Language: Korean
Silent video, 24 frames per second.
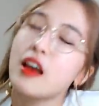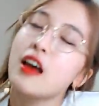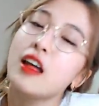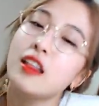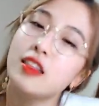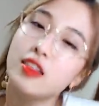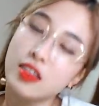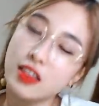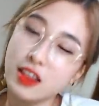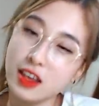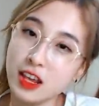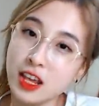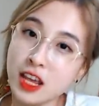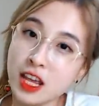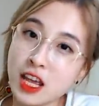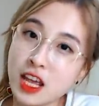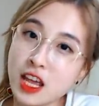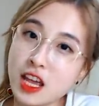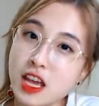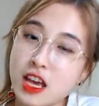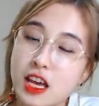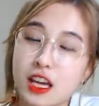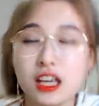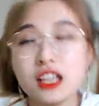
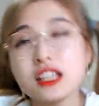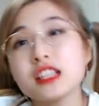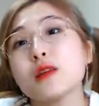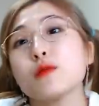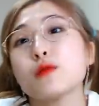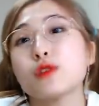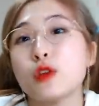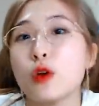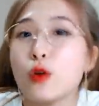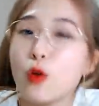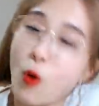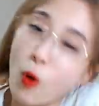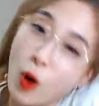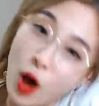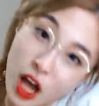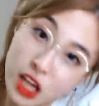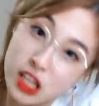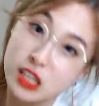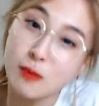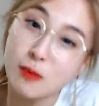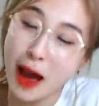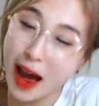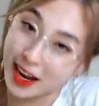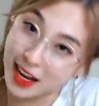니 이제부터 욕하지
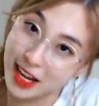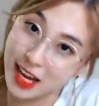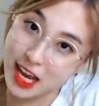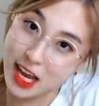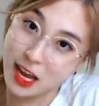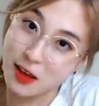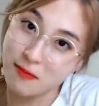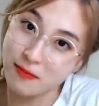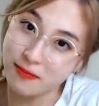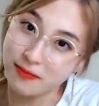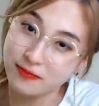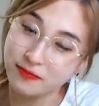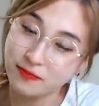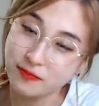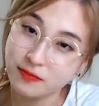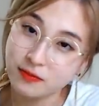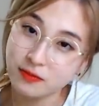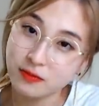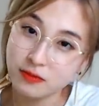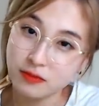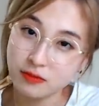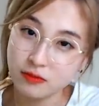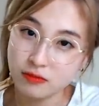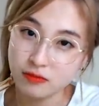말이.
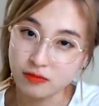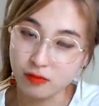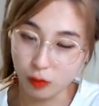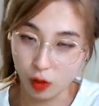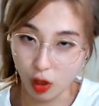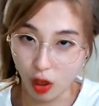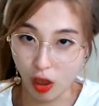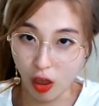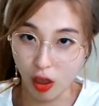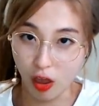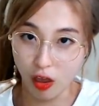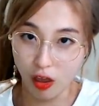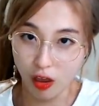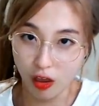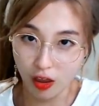네.